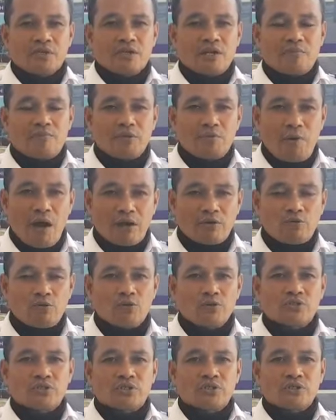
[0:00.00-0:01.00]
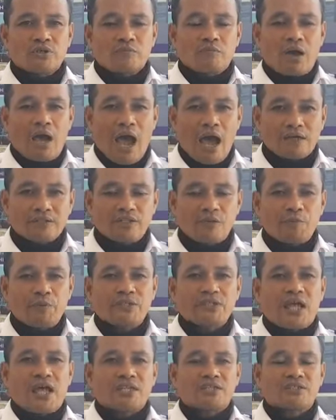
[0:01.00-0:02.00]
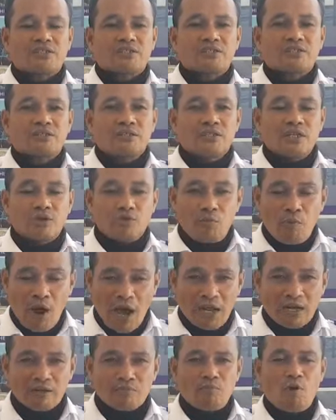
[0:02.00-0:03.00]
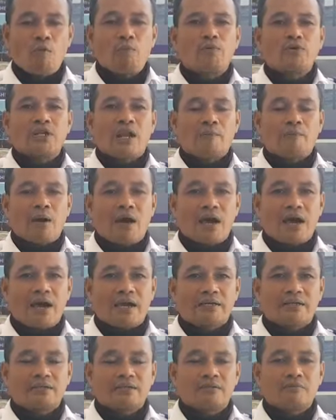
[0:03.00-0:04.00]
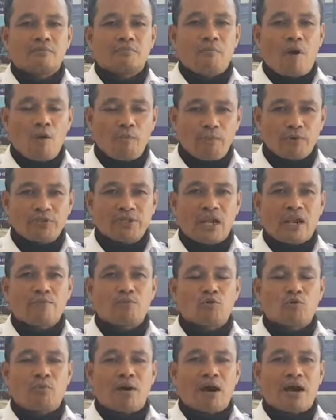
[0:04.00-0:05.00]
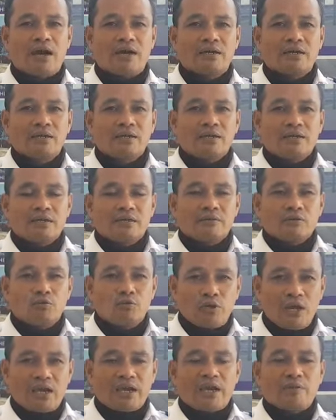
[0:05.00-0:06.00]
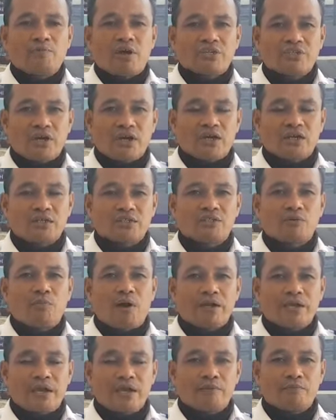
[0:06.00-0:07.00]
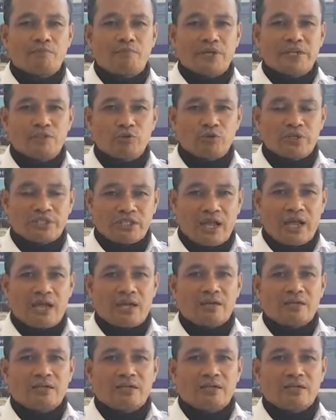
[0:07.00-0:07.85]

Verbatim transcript: Lebih bagus aktivitas di luar maupun di lapangan maupun dalam rumah gunakan masker sebagai pelindung kita.